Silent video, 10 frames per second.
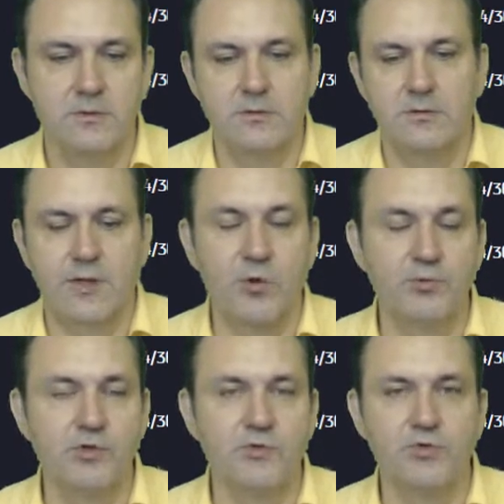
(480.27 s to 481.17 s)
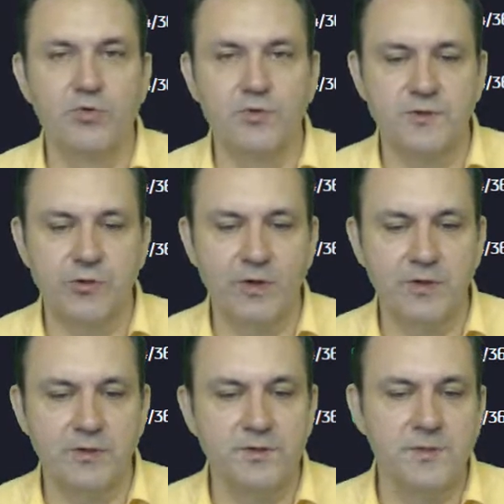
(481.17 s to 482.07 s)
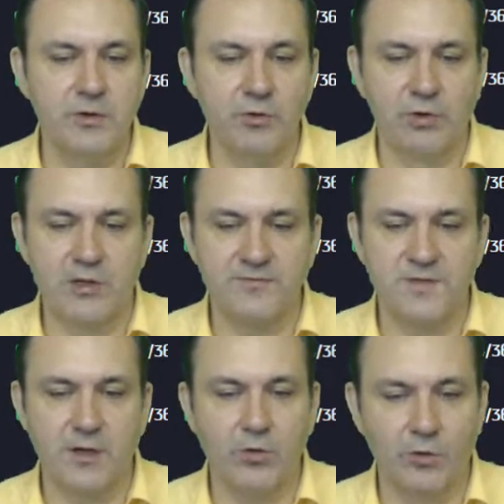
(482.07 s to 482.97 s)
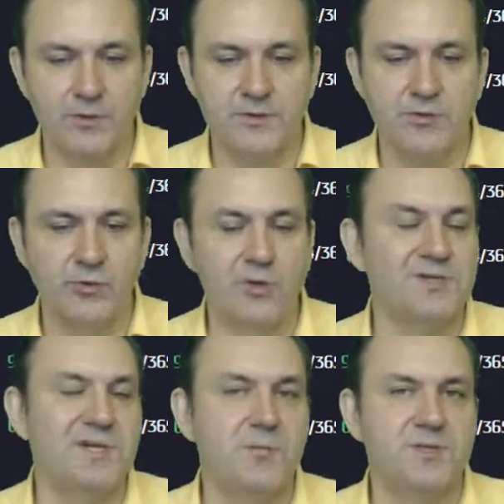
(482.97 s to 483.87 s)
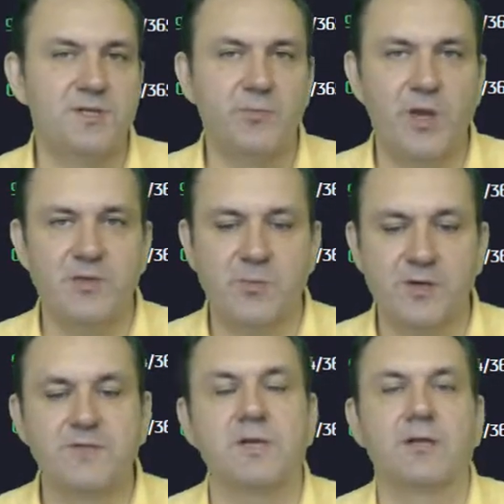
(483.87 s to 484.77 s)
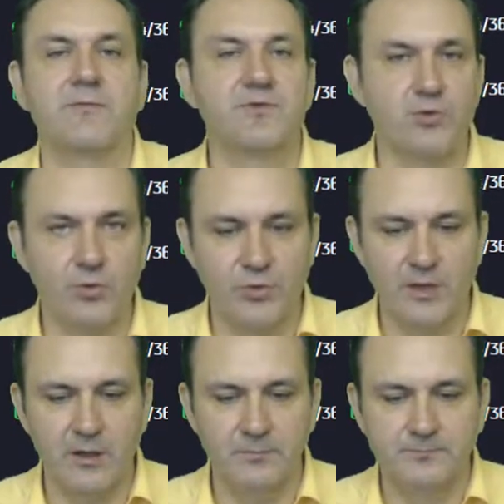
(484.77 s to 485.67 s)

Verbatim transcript: на общую сумму 111 долларов с доходностью 0,75% в сутки.